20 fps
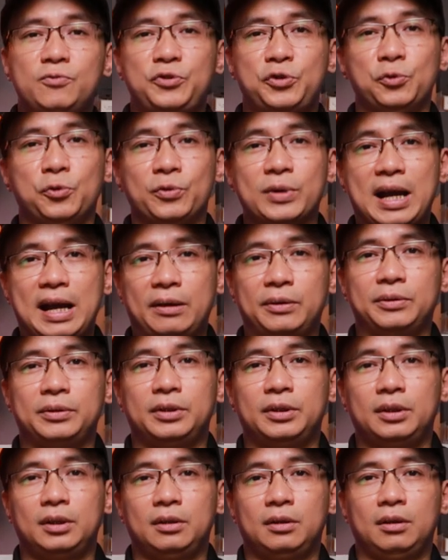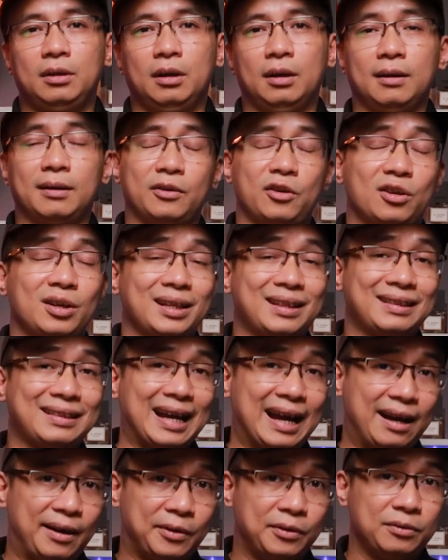chủ đạo, uh, đó là
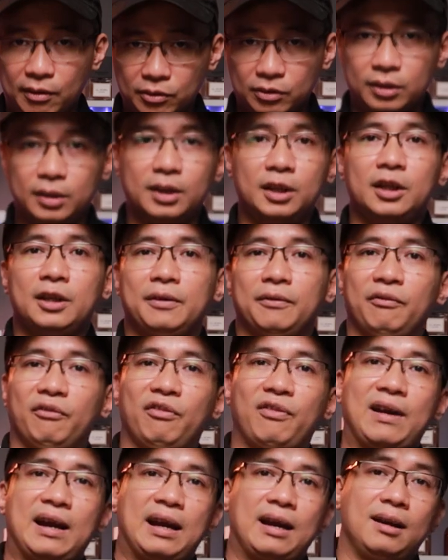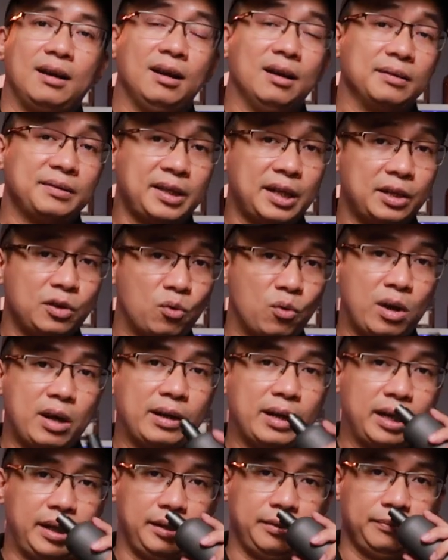táo. Và ở chai nước hoa
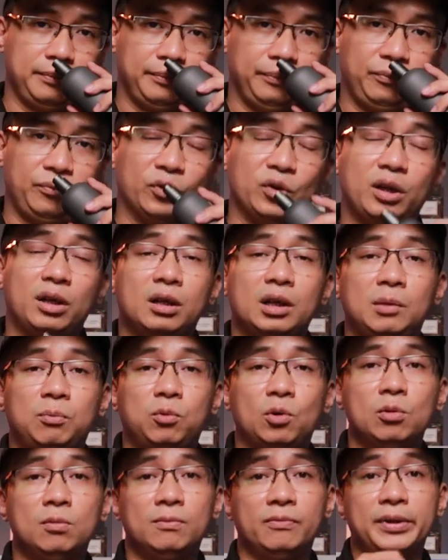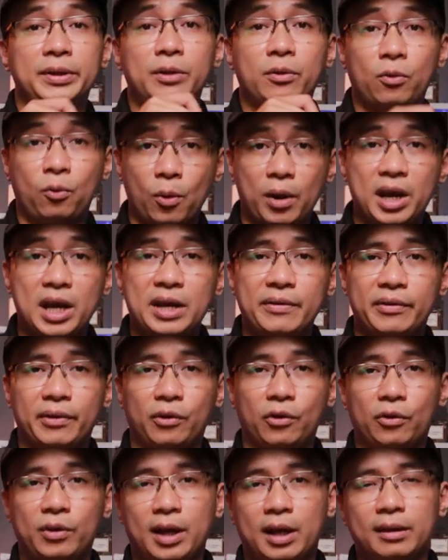này nó kết hợp cùng với quế và
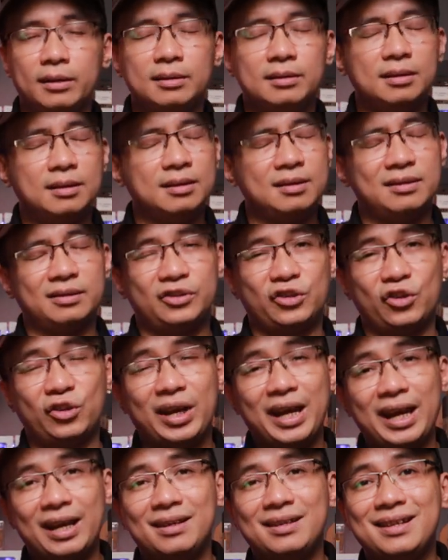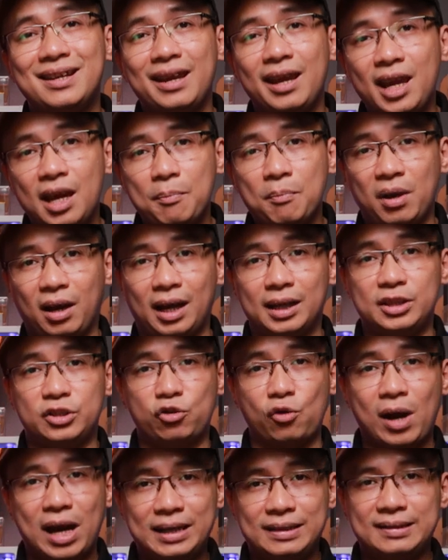gỗ đàn hương, cho nên khi mà cái
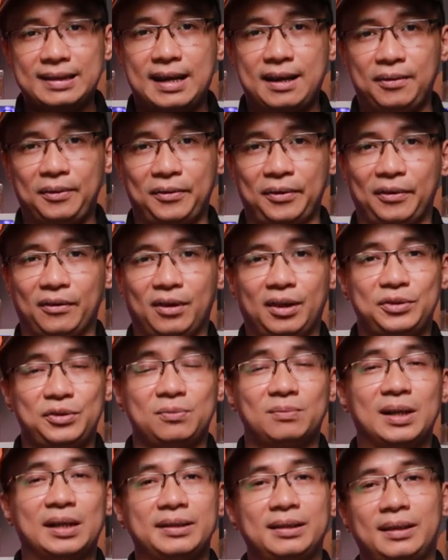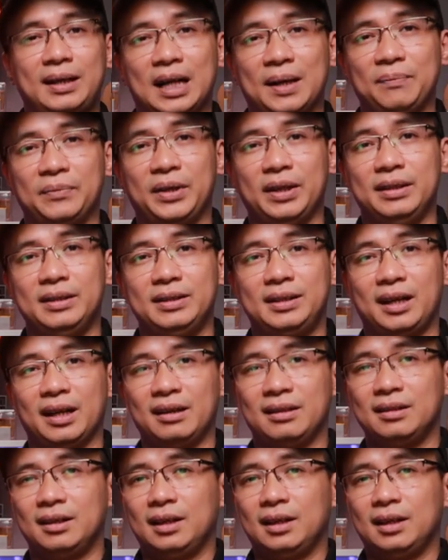dry down của nó, chúng ta sẽ cảm thấy cái